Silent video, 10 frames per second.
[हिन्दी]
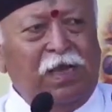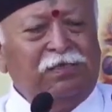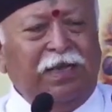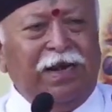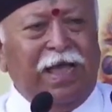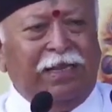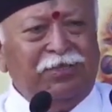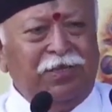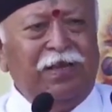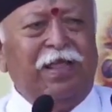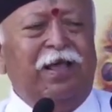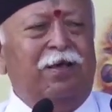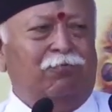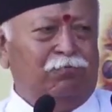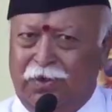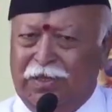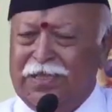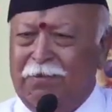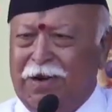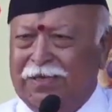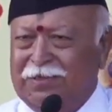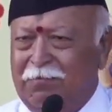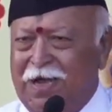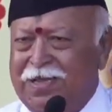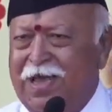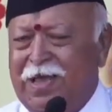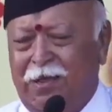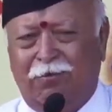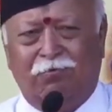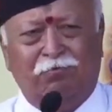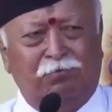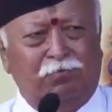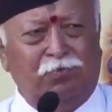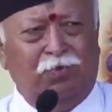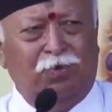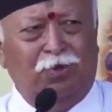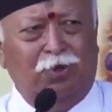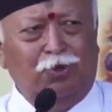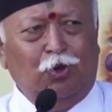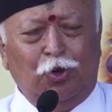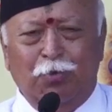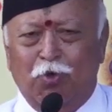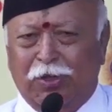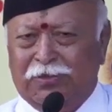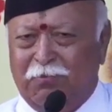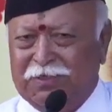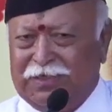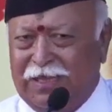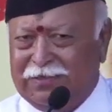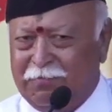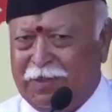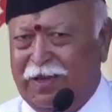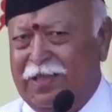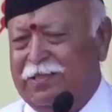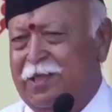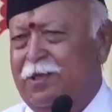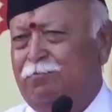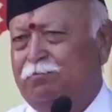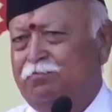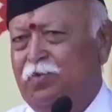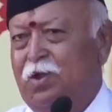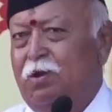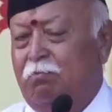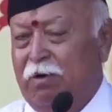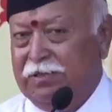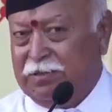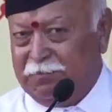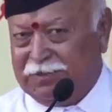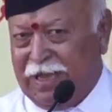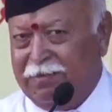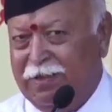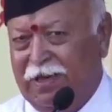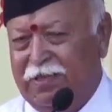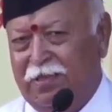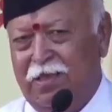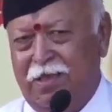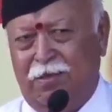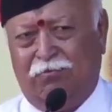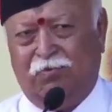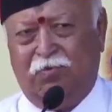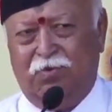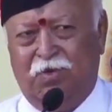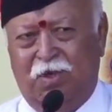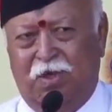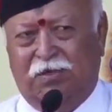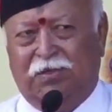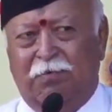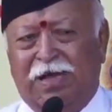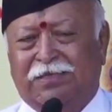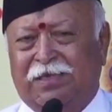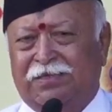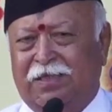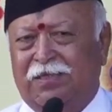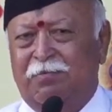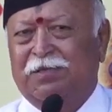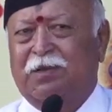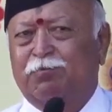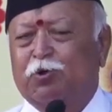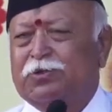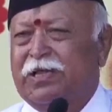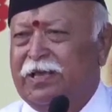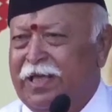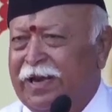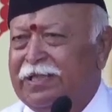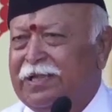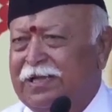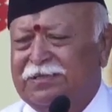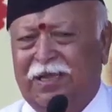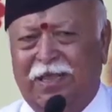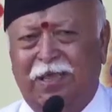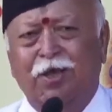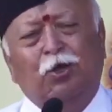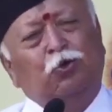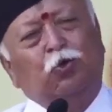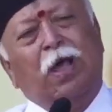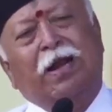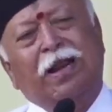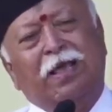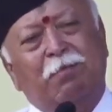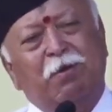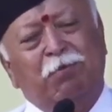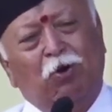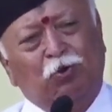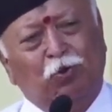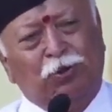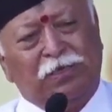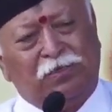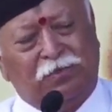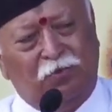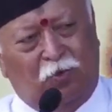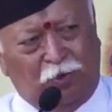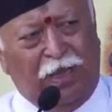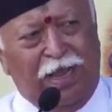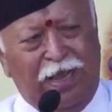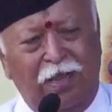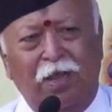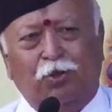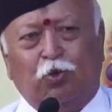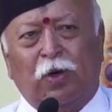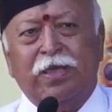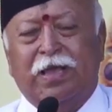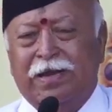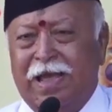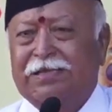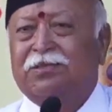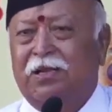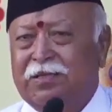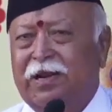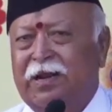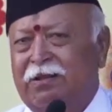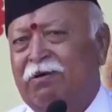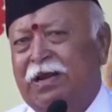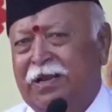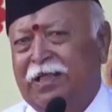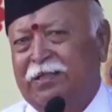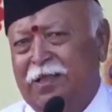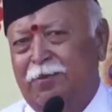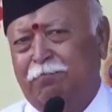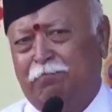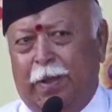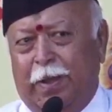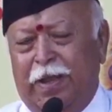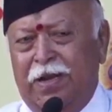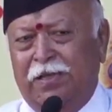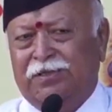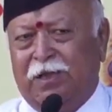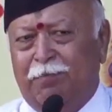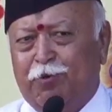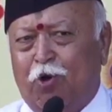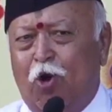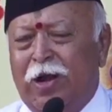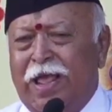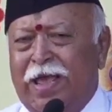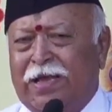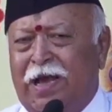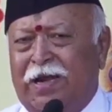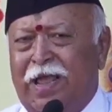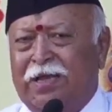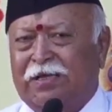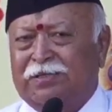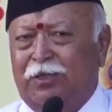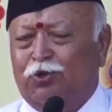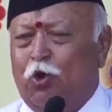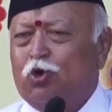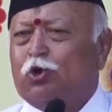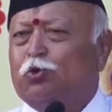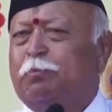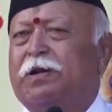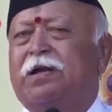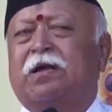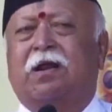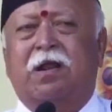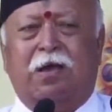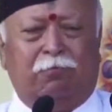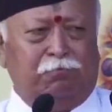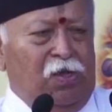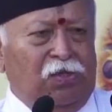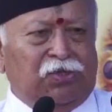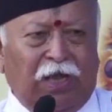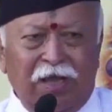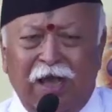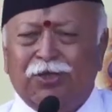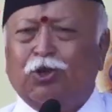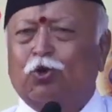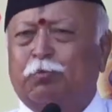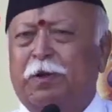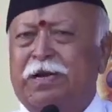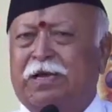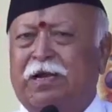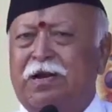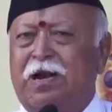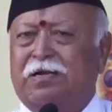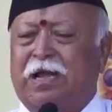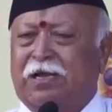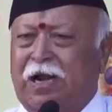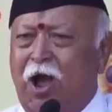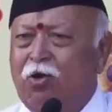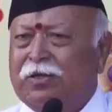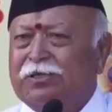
ऐसा नरेशन देना इतना बड़ा समाज है छोटी मोटी समस्याएं सबकी रहती है बड़ी समस्याएं भी रहती है समाज की स्थिति में सब कुछ ठीक ही रहता है ऐसा नहीं सुधारने का भी बहुत कुछ होता है तो कई अन्याय चलते रहने वाले रहते हैं इन सबको लेकर एक असंतोष उत्पन्न करना संघर्ष उत्पन्न करना टकराव